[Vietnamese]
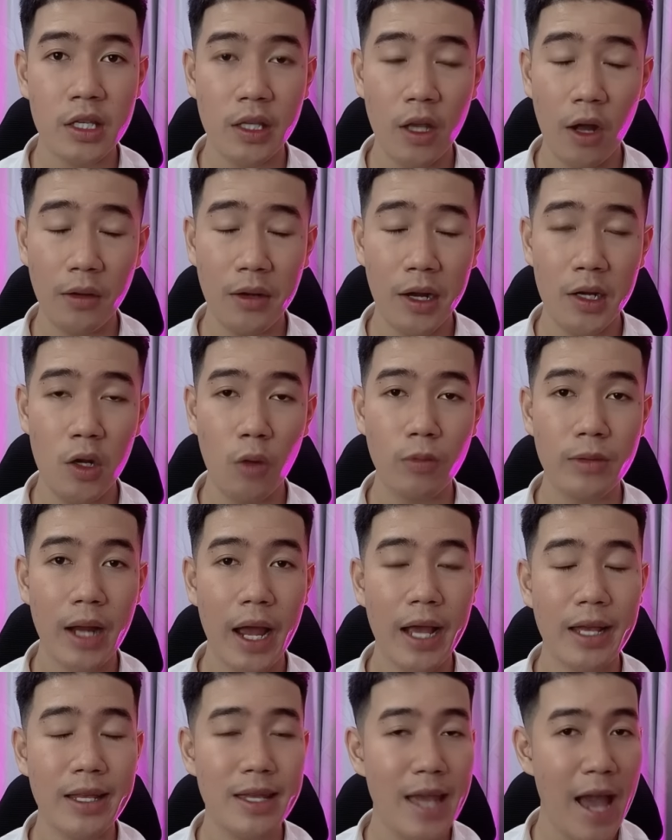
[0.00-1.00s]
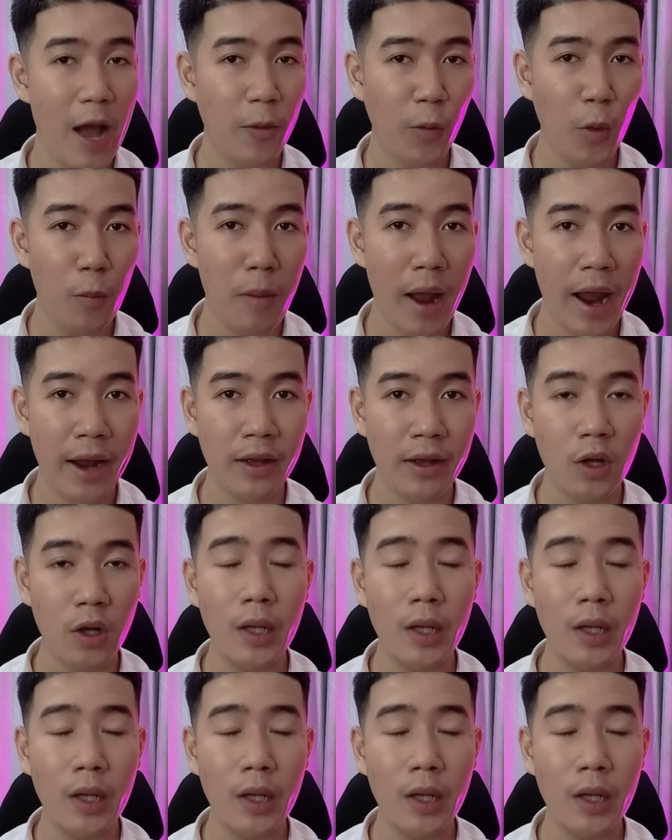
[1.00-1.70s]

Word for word: cho nên lúc này cha của bạn